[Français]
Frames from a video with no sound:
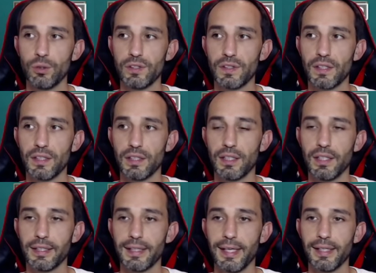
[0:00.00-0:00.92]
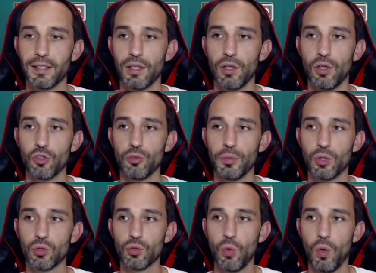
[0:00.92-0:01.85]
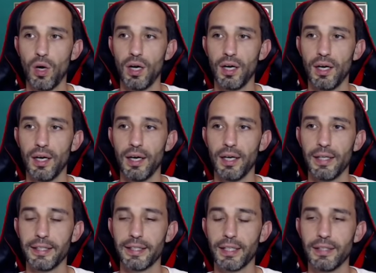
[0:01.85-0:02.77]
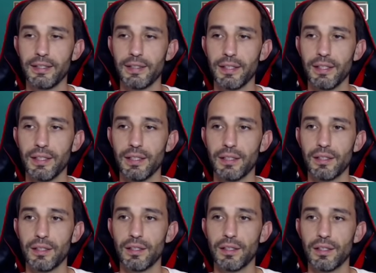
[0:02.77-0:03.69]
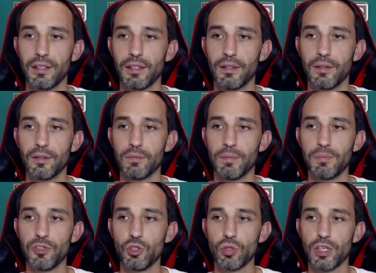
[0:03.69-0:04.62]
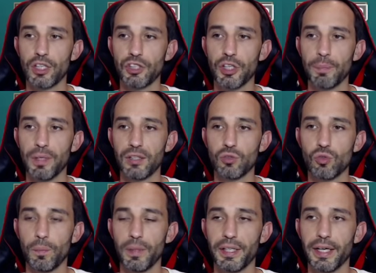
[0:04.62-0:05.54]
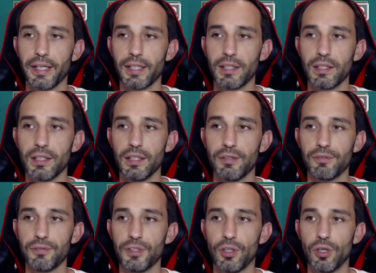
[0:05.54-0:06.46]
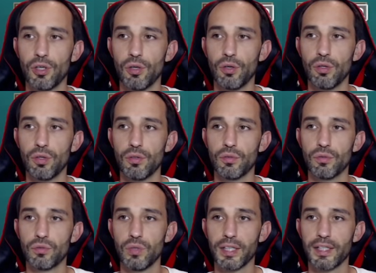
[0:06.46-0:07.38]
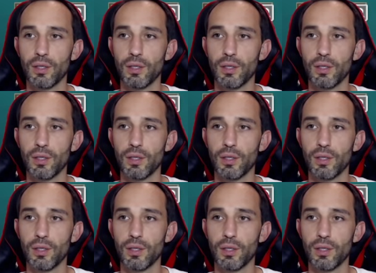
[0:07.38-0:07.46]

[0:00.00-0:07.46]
Street Glekad en numéro 3 à égalité, euh, même si je ne cracherai pas sur Padreg, Firol, voire